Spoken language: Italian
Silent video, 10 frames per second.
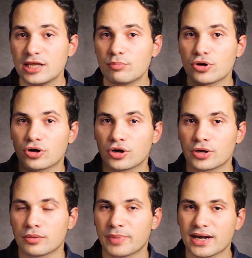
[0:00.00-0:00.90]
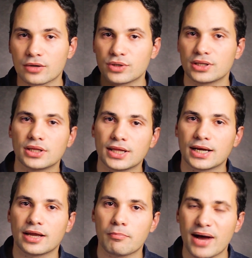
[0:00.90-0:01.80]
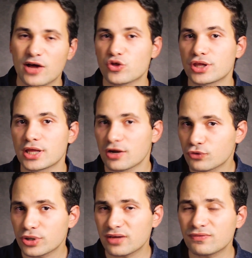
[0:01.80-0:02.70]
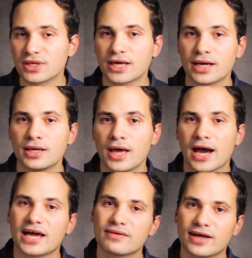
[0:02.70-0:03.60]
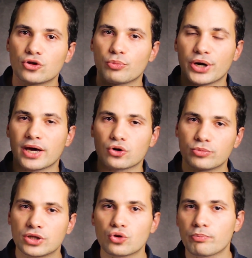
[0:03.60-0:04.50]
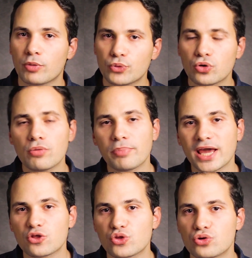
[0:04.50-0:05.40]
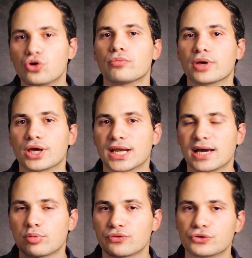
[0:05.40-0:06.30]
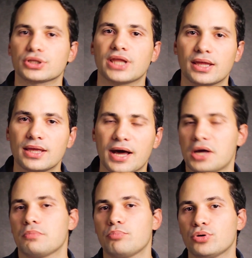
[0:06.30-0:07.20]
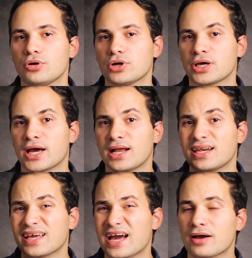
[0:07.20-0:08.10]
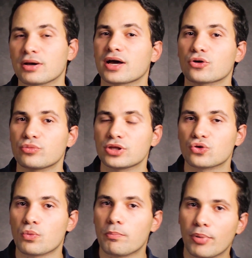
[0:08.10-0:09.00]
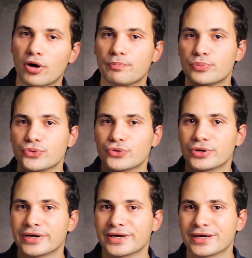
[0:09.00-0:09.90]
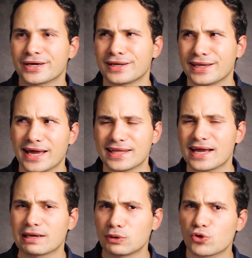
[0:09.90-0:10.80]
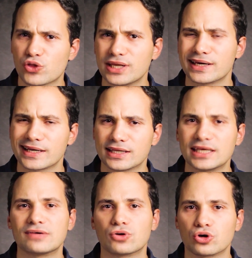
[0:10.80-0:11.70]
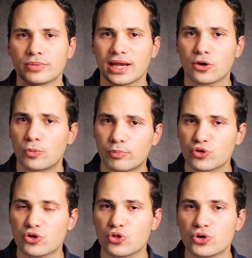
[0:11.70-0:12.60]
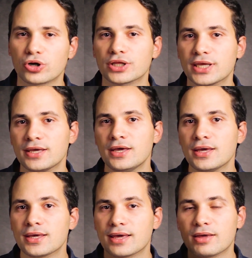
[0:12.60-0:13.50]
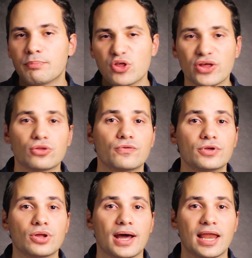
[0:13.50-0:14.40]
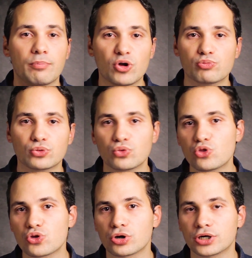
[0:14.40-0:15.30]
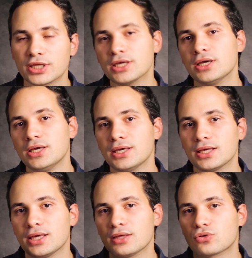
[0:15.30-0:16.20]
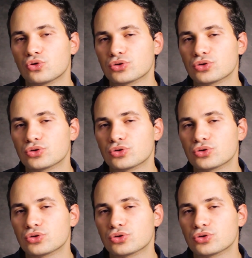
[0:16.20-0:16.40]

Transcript: libro eh, parla quindi delle basi della fotografia, arrivando poi a argomenti un po' più complessi come la profondità di campo, eh, lega- eh, argomenti un po' più legati anche allo stile creativo come la composizione e passando fino alla post produzione e con